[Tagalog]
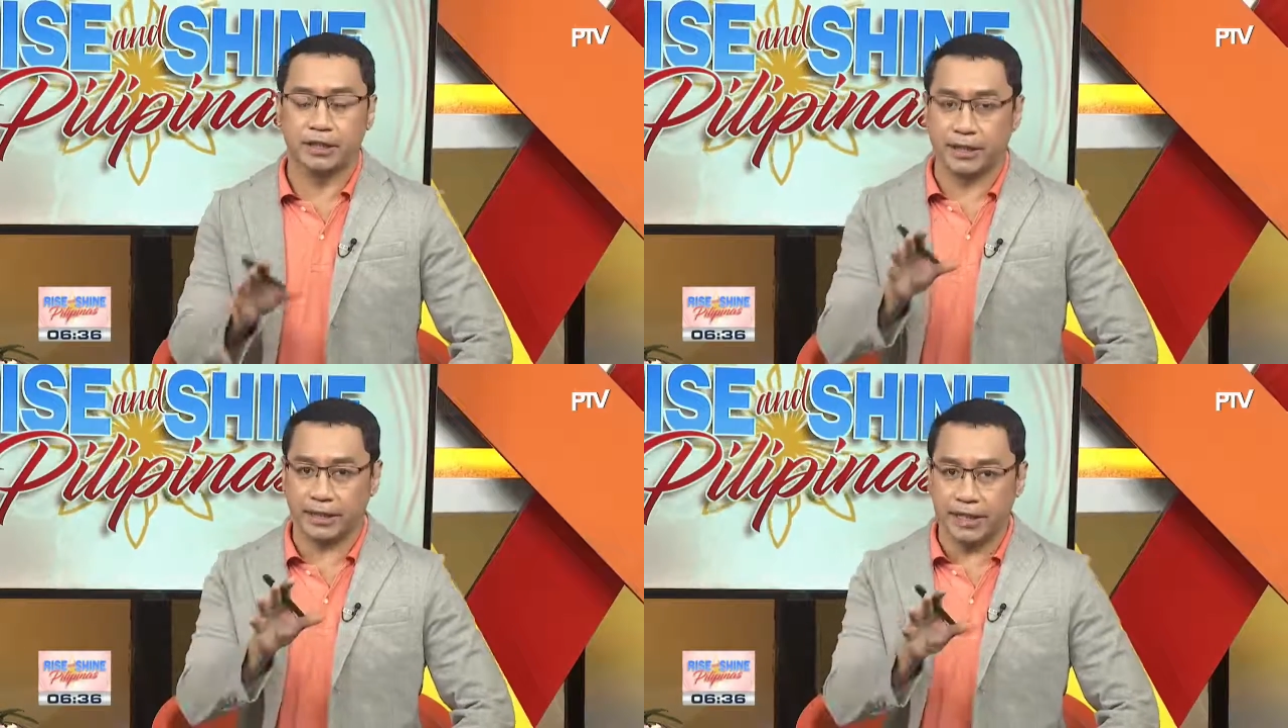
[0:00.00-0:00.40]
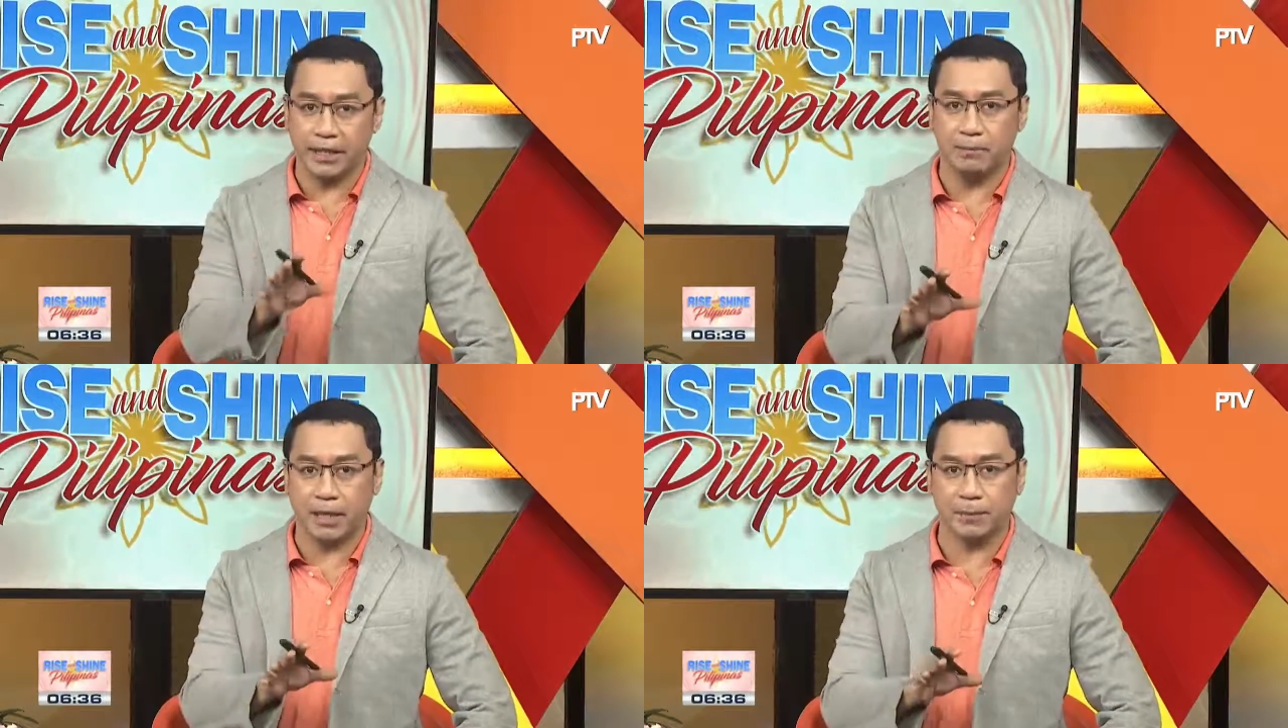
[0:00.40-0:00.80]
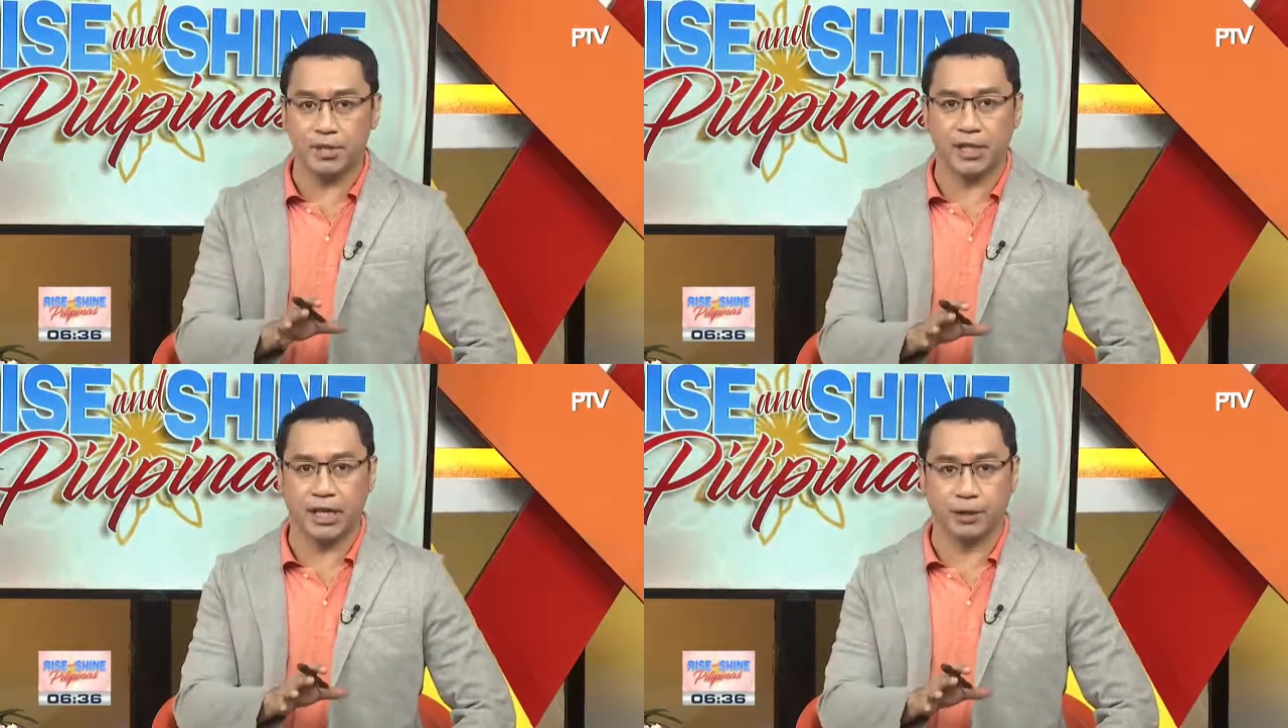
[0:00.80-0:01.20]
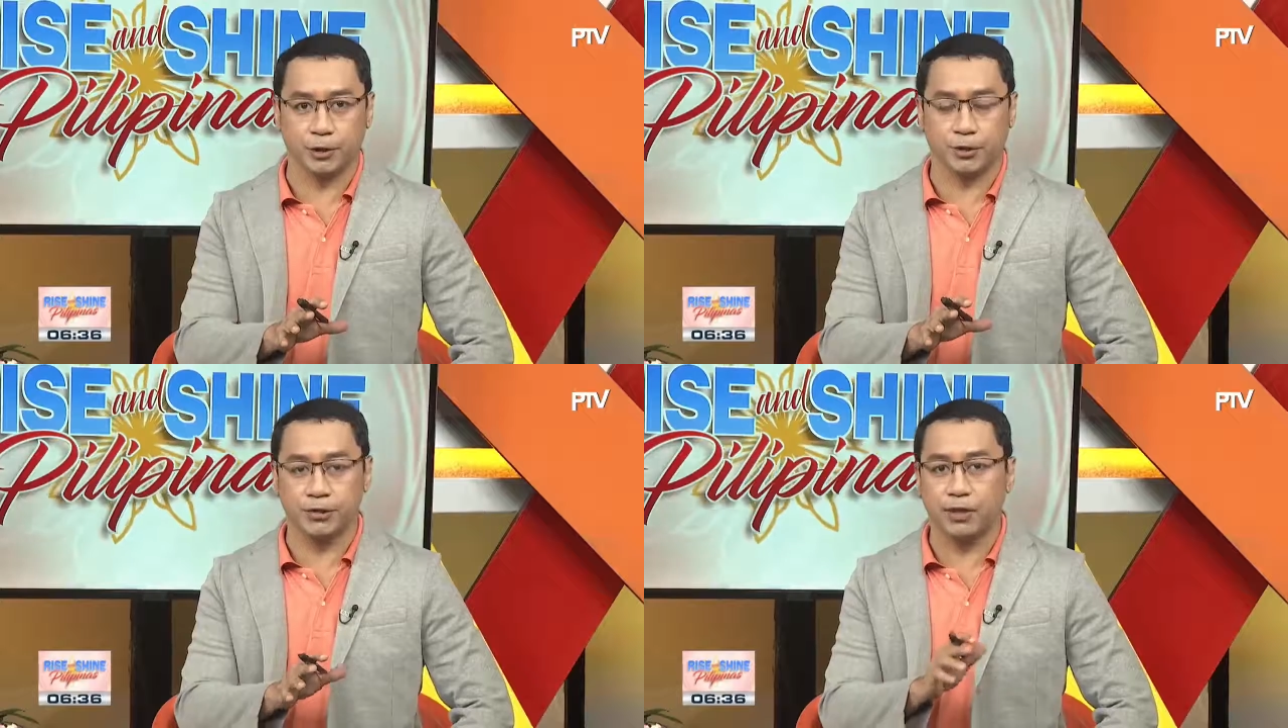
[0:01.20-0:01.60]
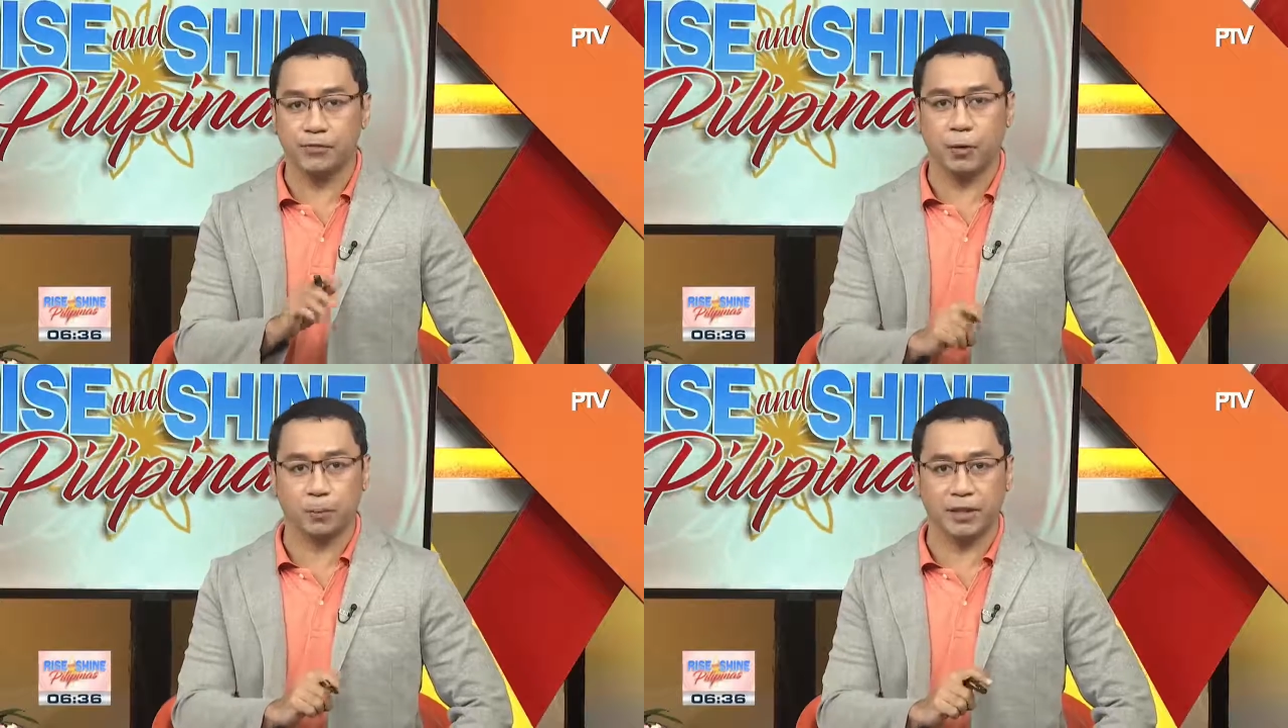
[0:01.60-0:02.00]
na naging benepisyaryo ng
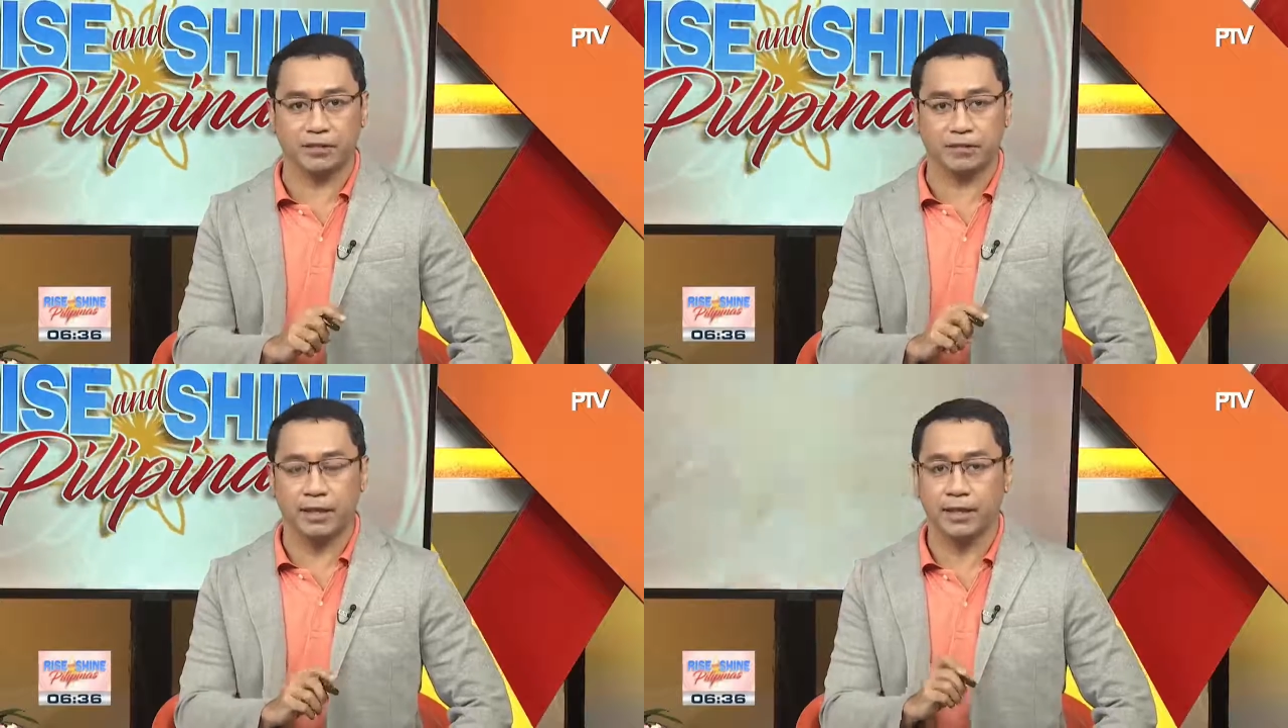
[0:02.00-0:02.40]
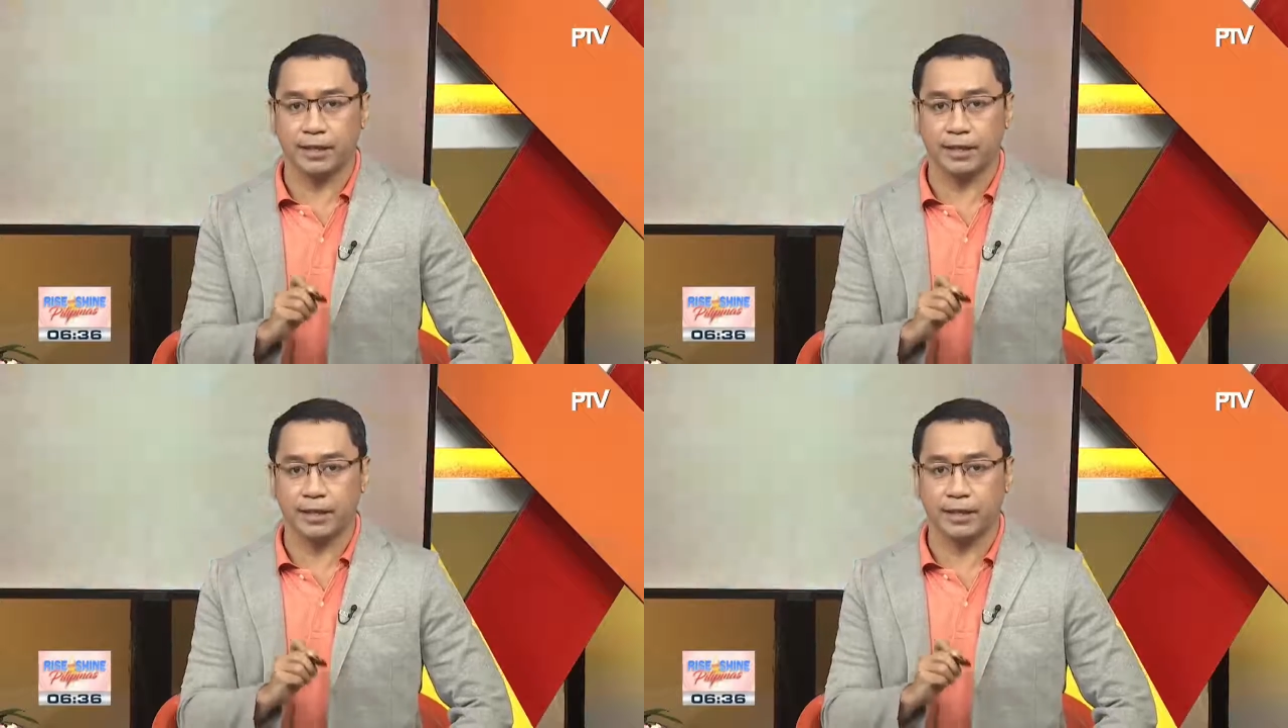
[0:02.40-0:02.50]
4-piece.